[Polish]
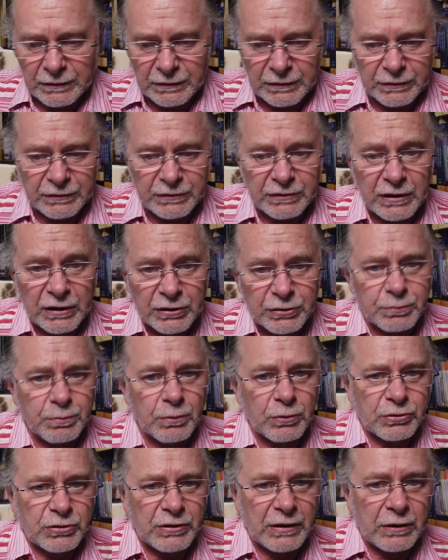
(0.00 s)
e, też
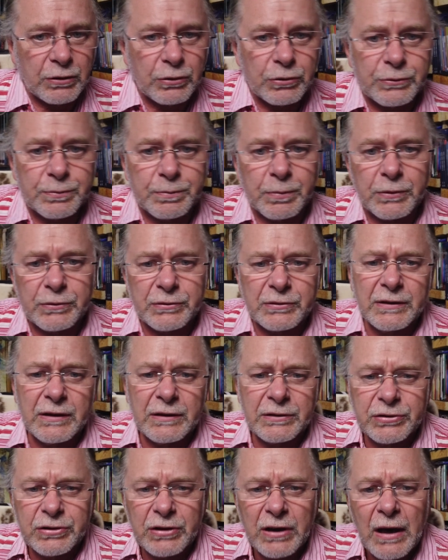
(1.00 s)
można
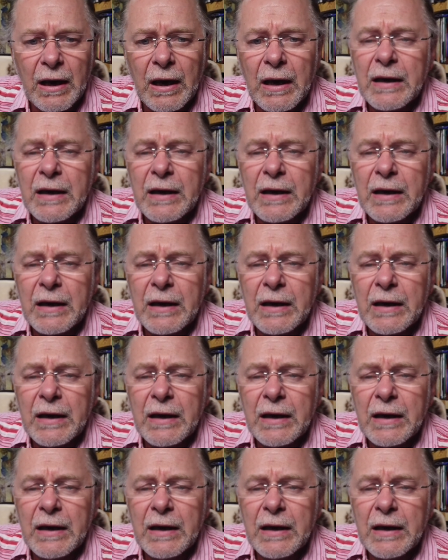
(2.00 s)
rozpoznać.